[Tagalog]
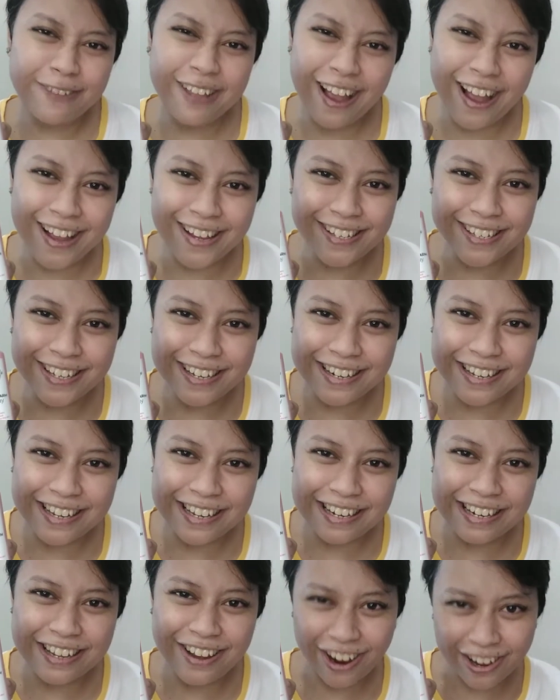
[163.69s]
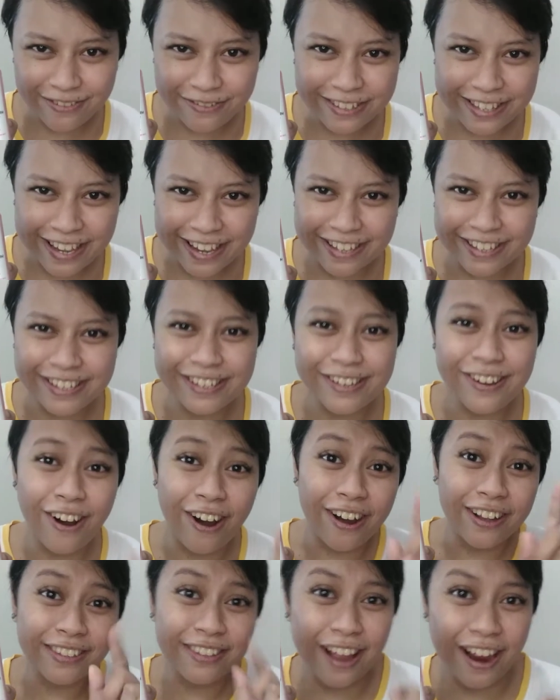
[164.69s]
taas kilikili confidence o
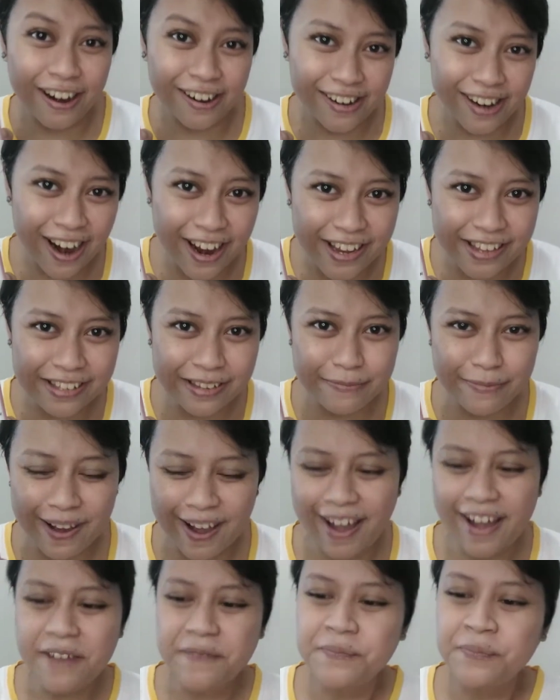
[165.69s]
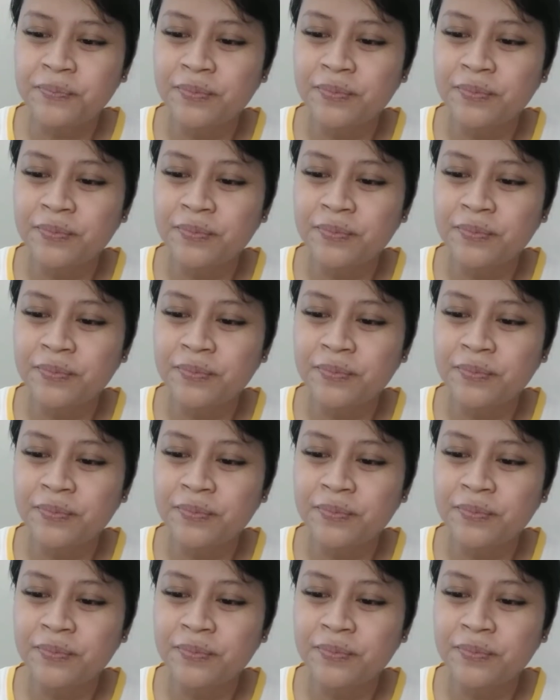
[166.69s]
taray, di ba?